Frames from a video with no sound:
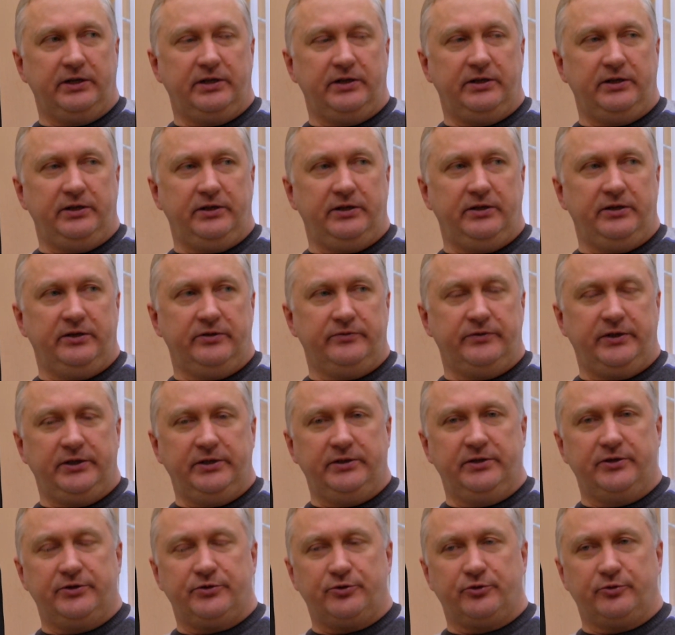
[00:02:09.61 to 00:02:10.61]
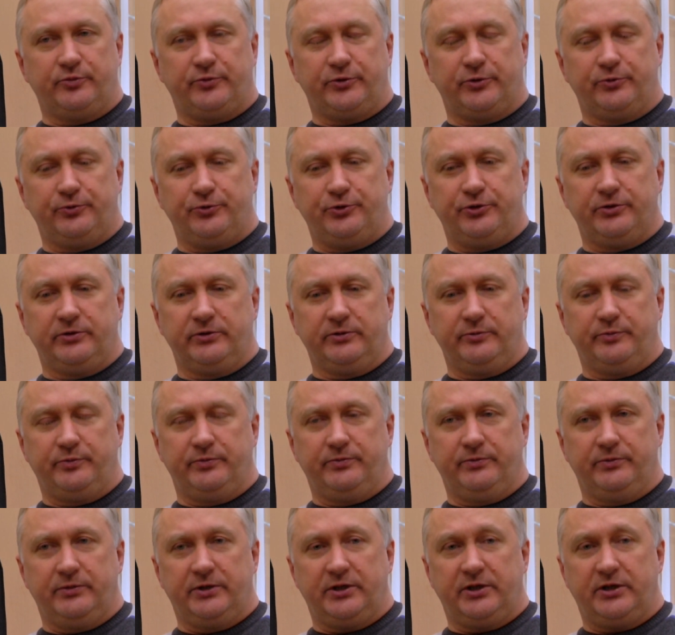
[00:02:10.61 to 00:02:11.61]
И инвалидность он получил
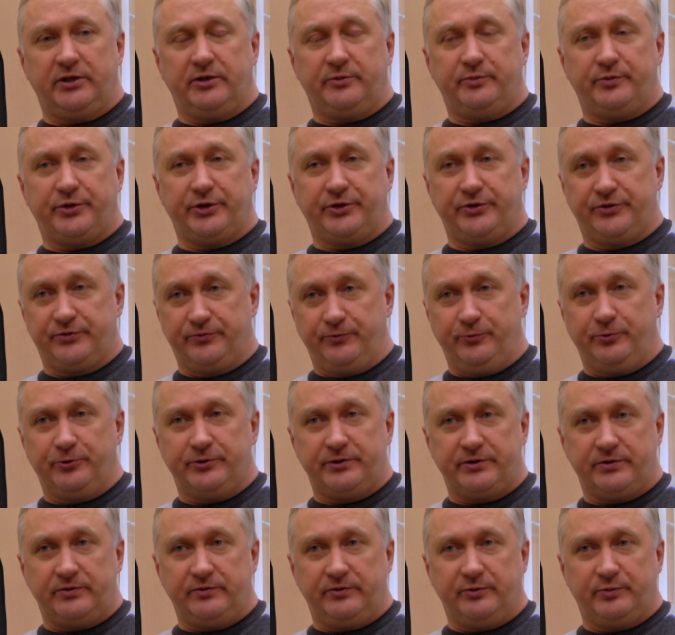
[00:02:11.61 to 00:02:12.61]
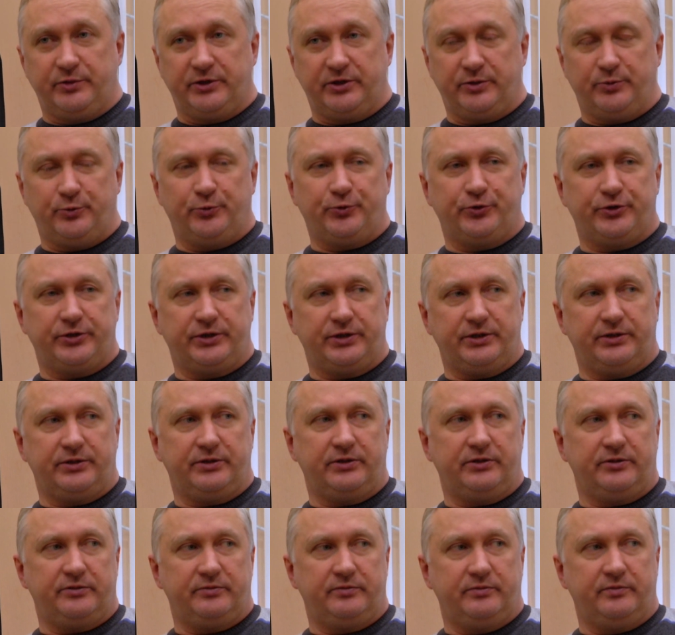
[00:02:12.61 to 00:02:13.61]
на производстве, потому
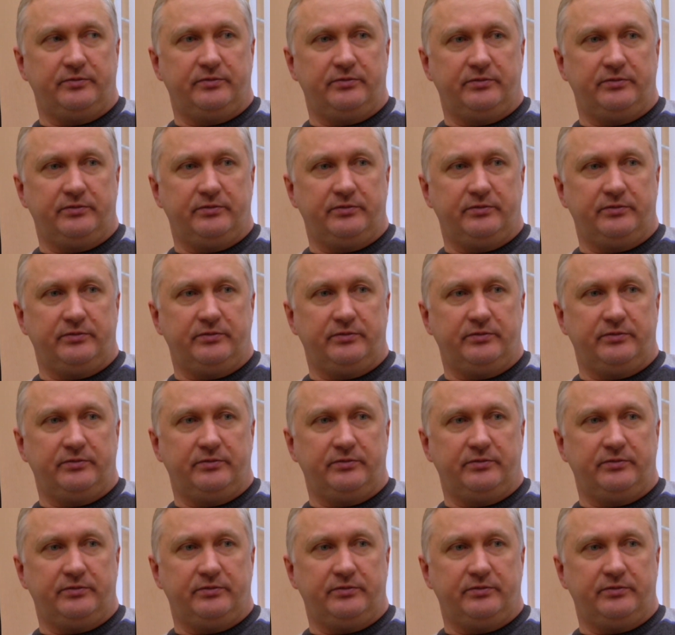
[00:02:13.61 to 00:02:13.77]
что